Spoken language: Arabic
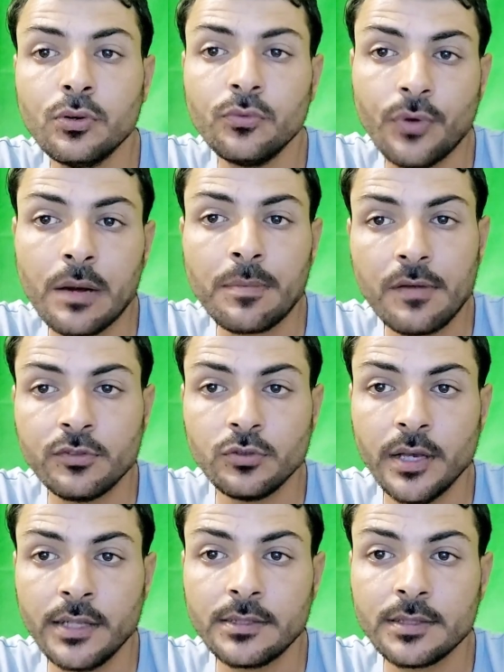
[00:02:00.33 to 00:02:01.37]
دول في اربع
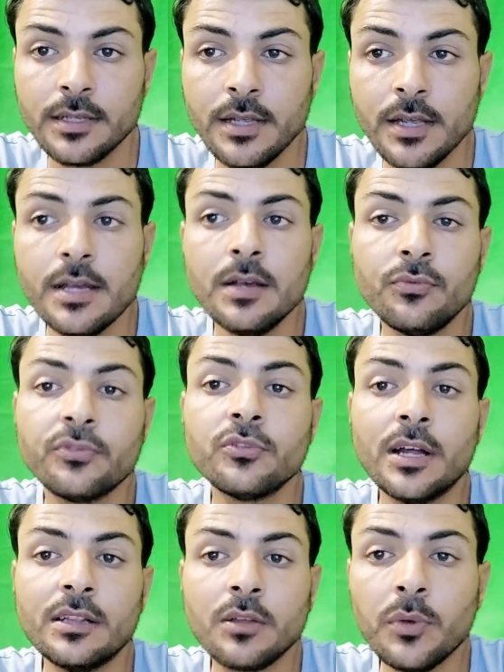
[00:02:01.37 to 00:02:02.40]
فيديوهات في
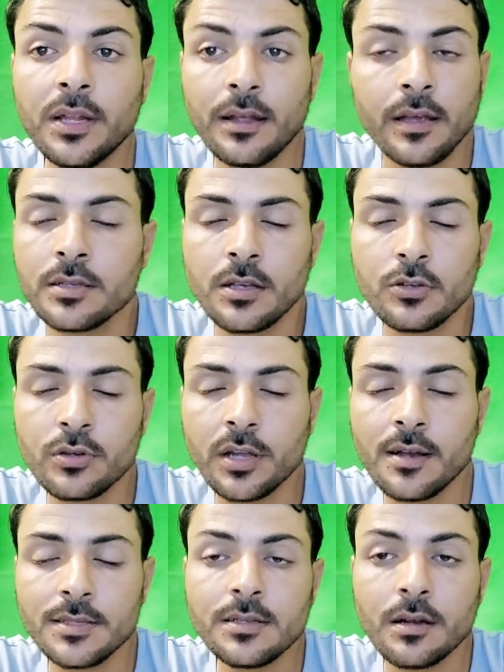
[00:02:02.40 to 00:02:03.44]
فيديوهات طويله آه، سوري
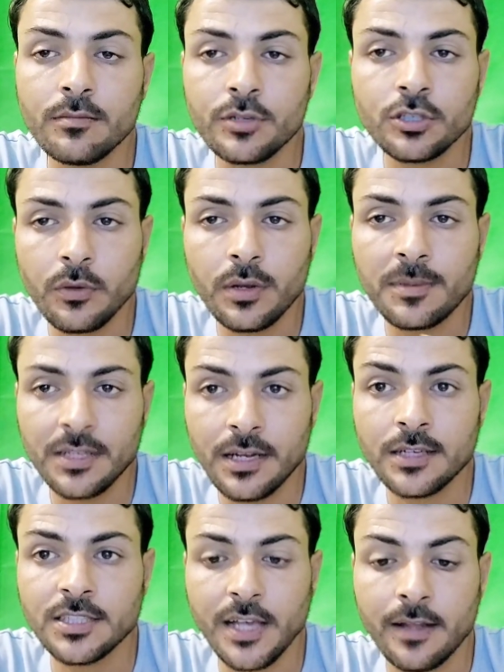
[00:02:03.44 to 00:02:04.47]
قصيره مش طويله ما
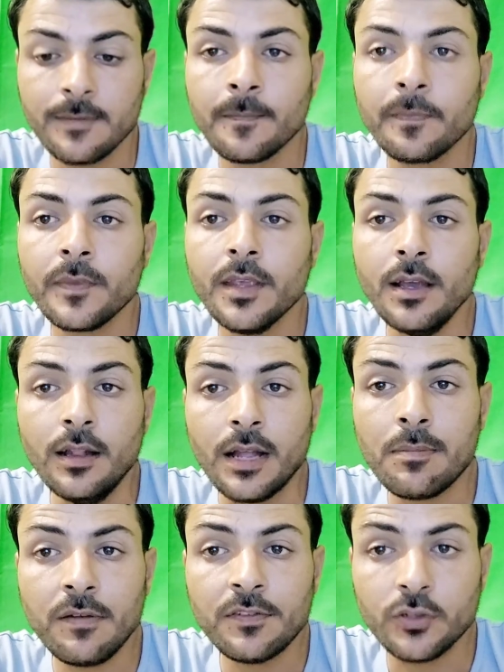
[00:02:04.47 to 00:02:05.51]
تقلقش يعني
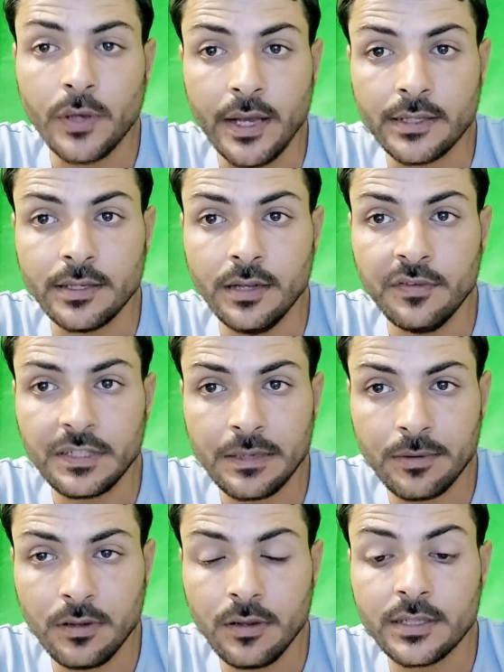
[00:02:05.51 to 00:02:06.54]
الاربع فيديوهات اللي في
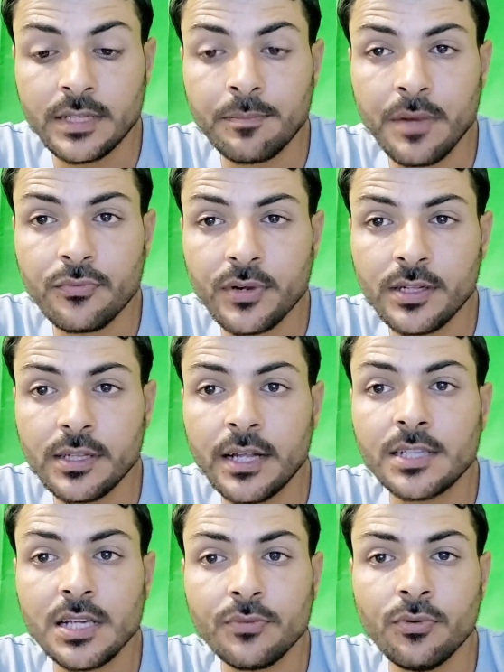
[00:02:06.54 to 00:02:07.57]
كتاب الكتاب ماي فريند
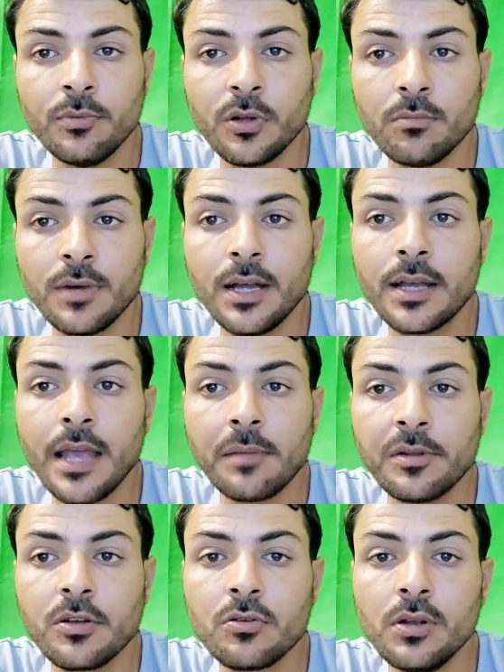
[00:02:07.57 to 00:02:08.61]
انا شايفهم ان هم
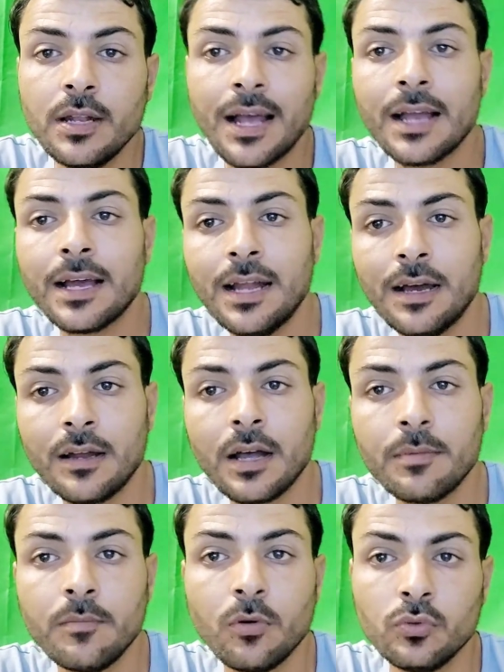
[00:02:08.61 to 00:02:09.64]
جايبين كل حاجه لها
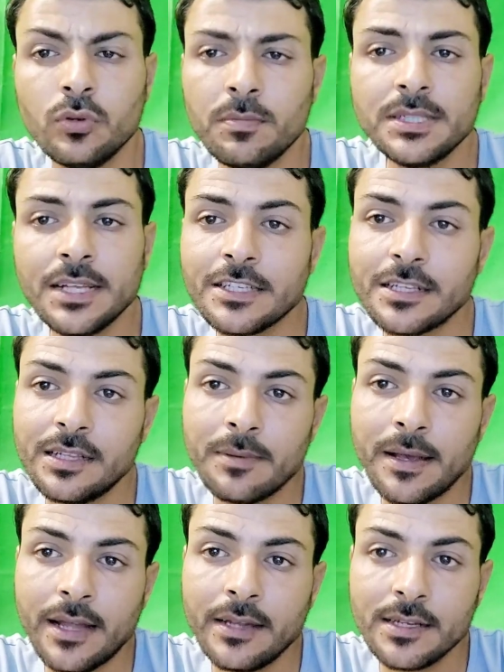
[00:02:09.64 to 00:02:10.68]
علاقه بالموضوع بس عشان
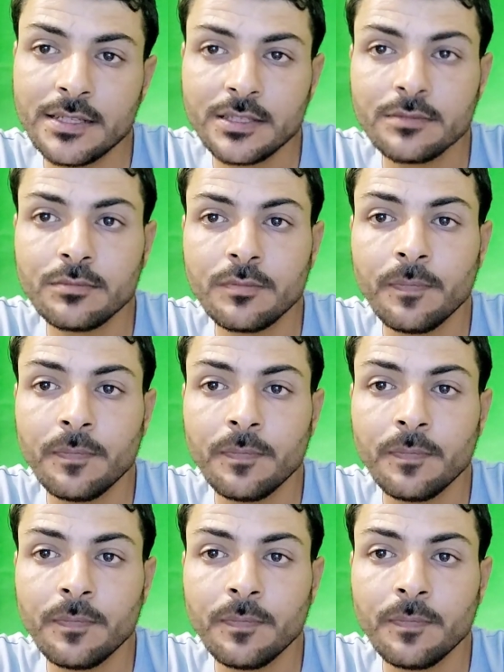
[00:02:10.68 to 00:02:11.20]
نبقى يعني ناس